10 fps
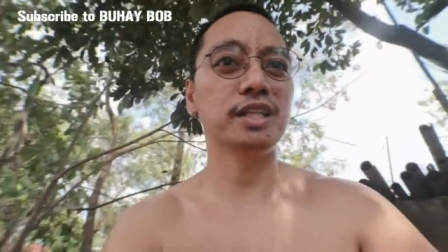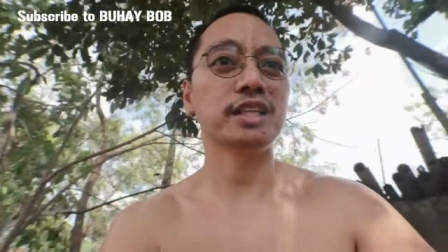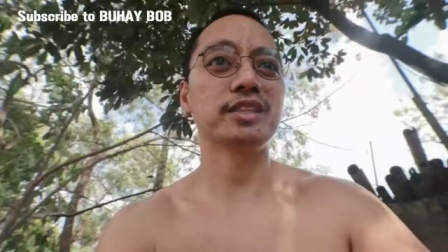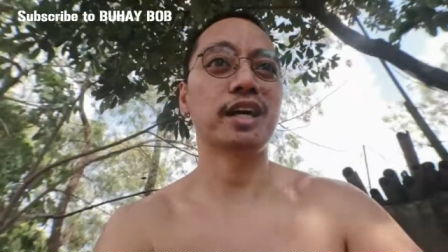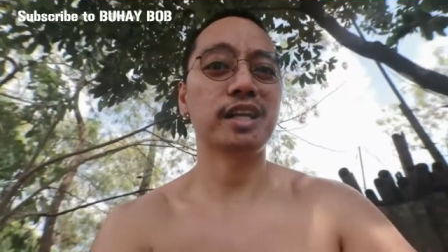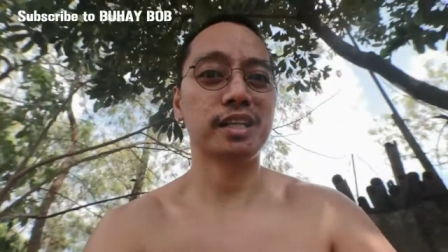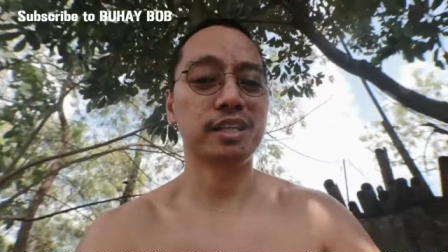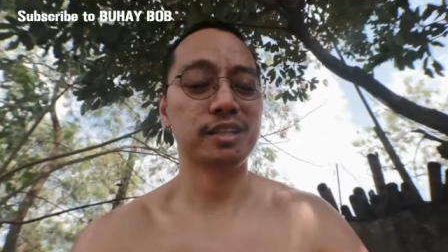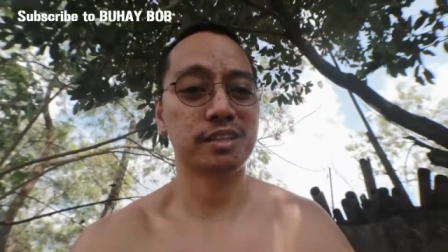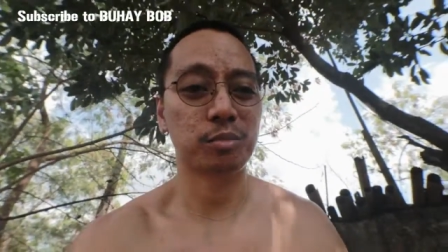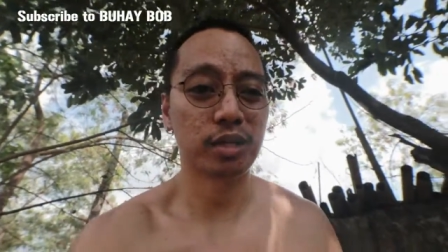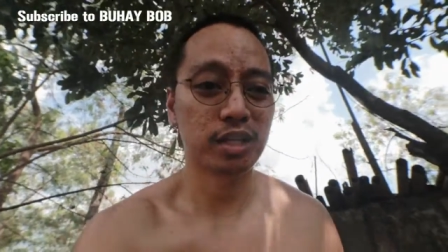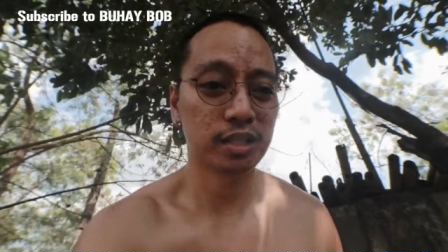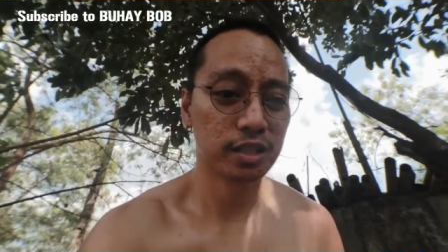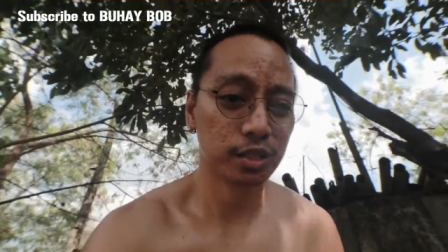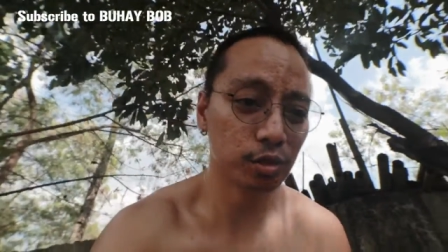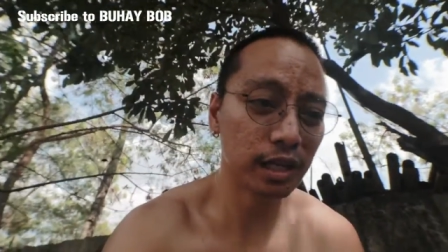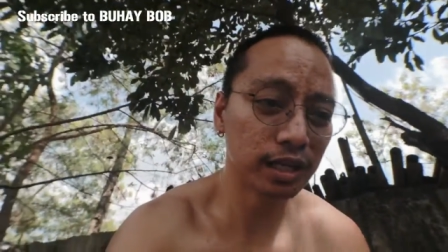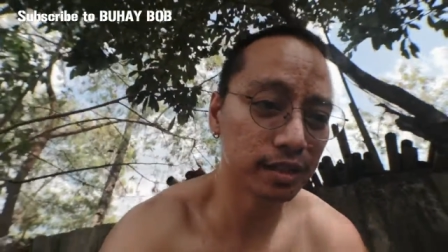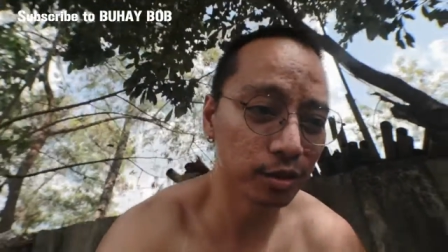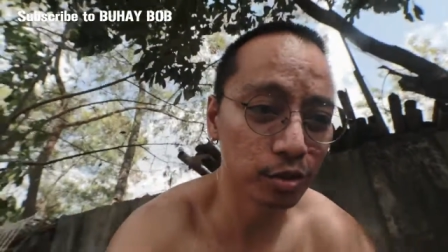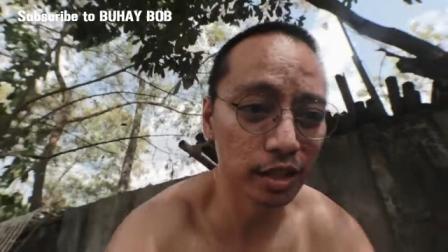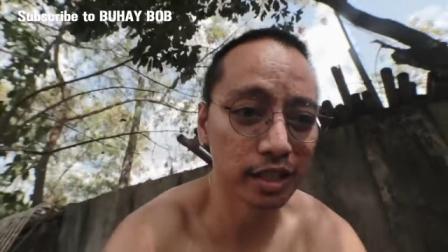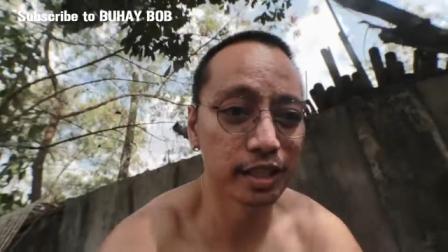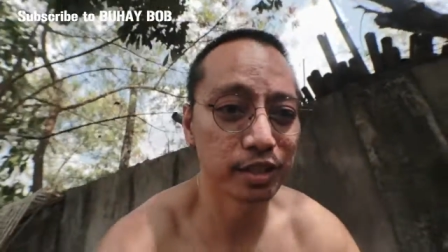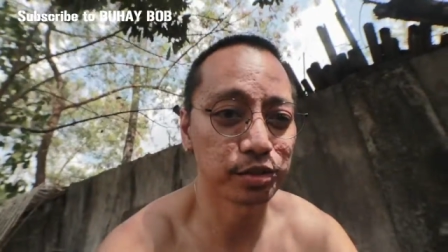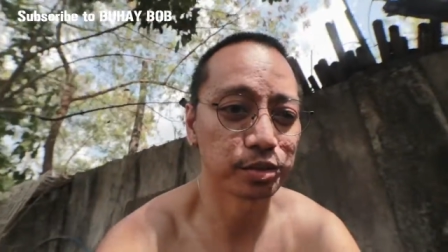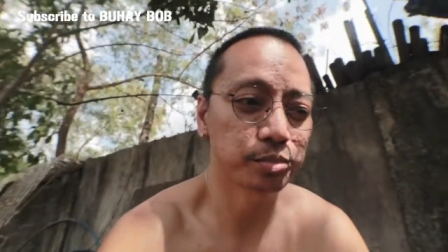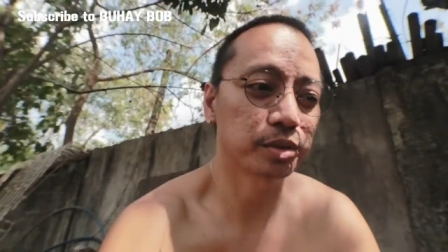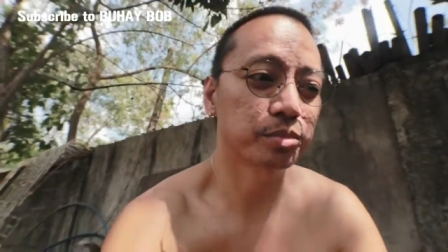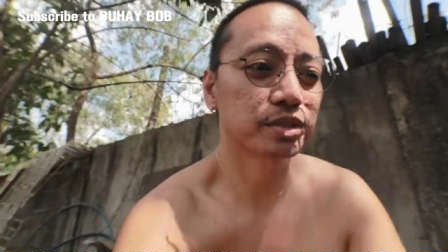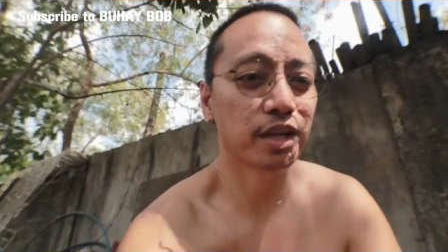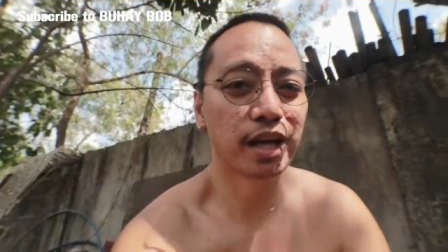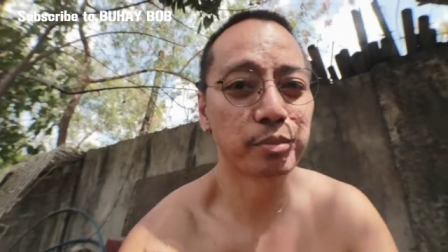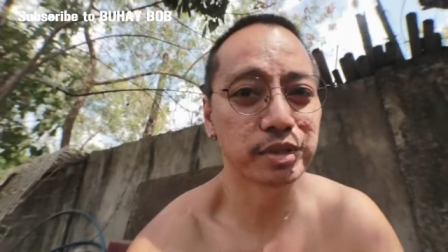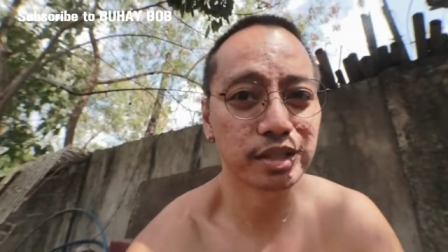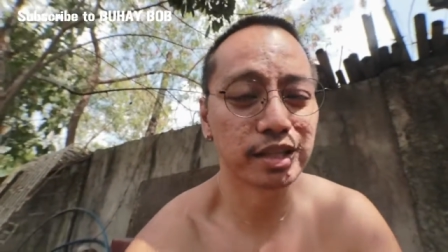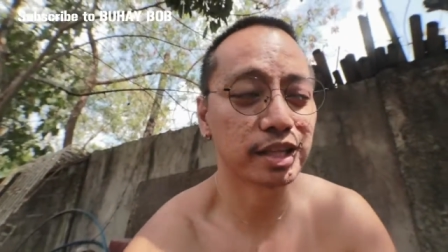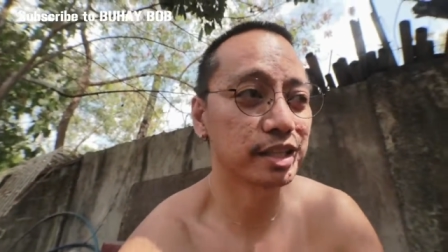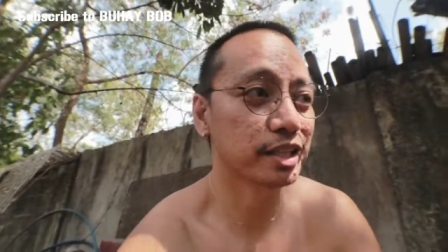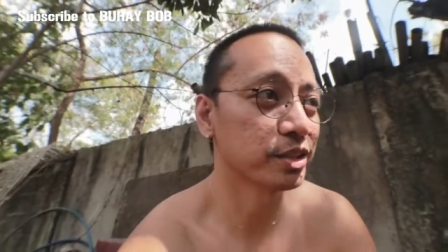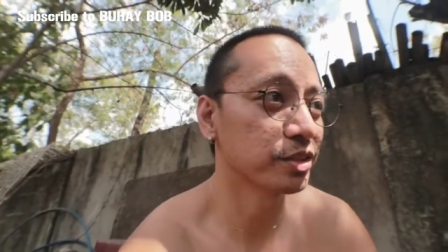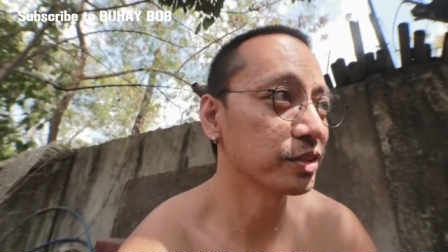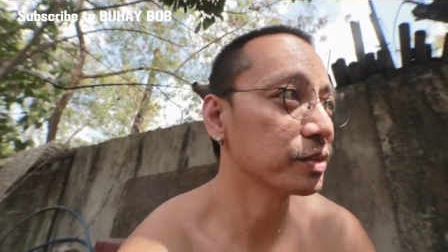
nasali ba? Diba? yun lang okay na yun ipagpasalamat na natin yun